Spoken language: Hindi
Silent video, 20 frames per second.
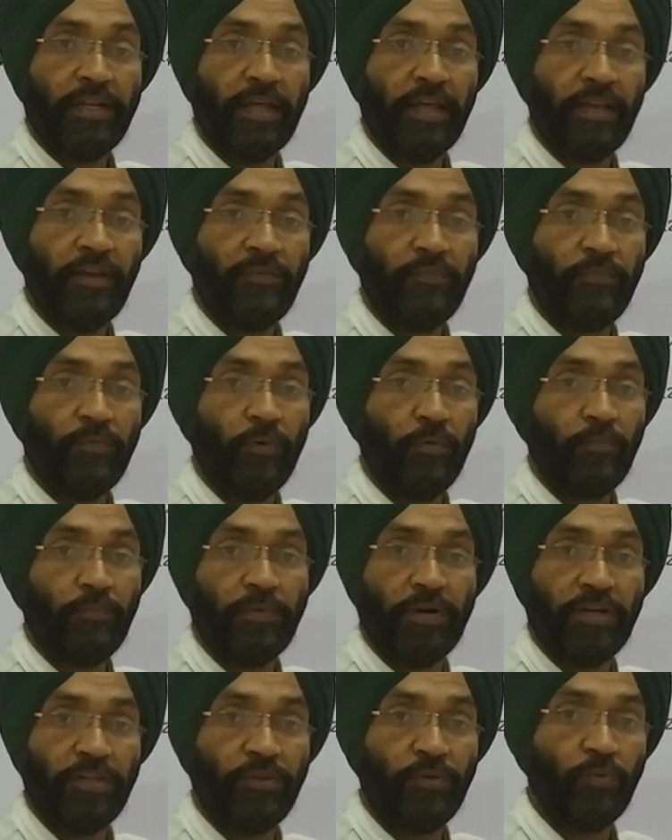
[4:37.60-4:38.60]
टेल
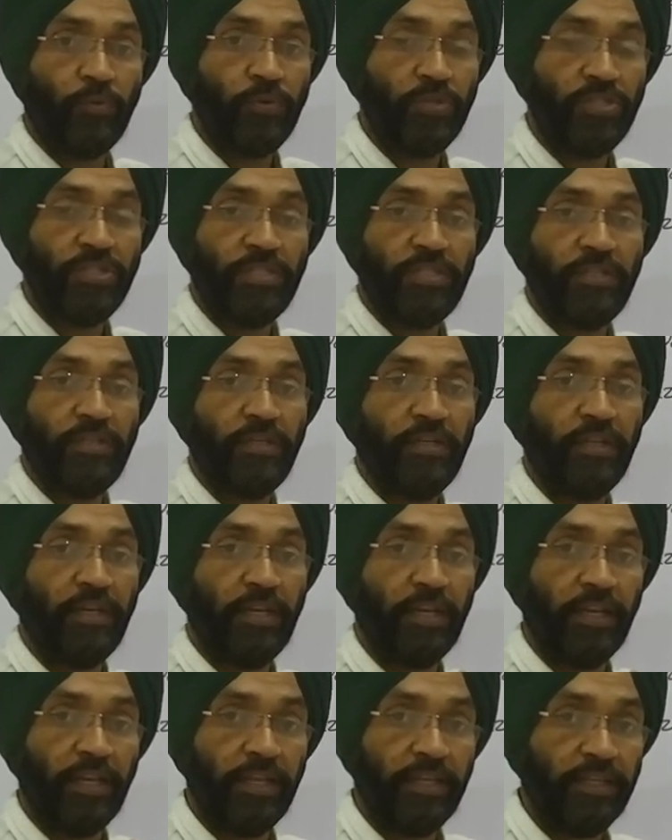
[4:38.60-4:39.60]
फॉर्म का यूज
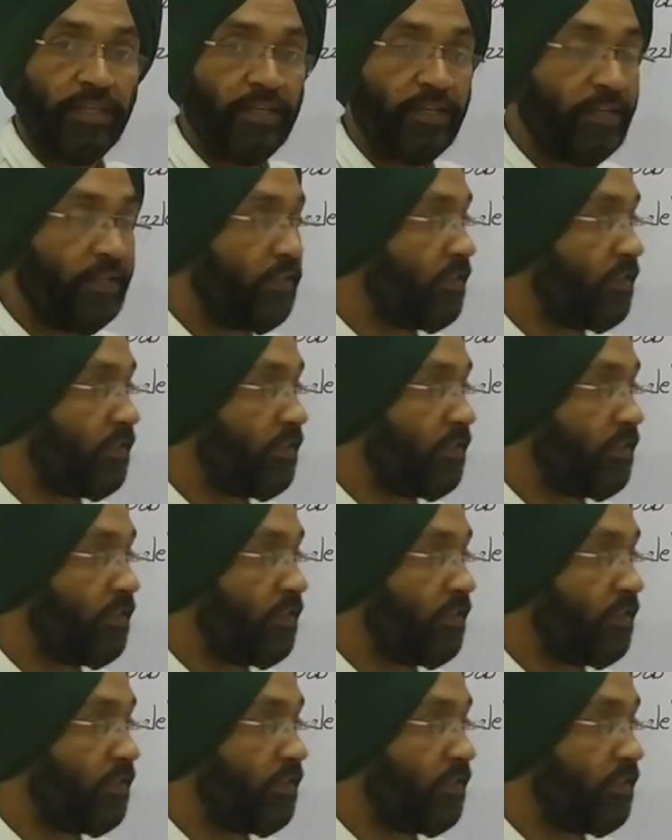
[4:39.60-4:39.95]
नहीं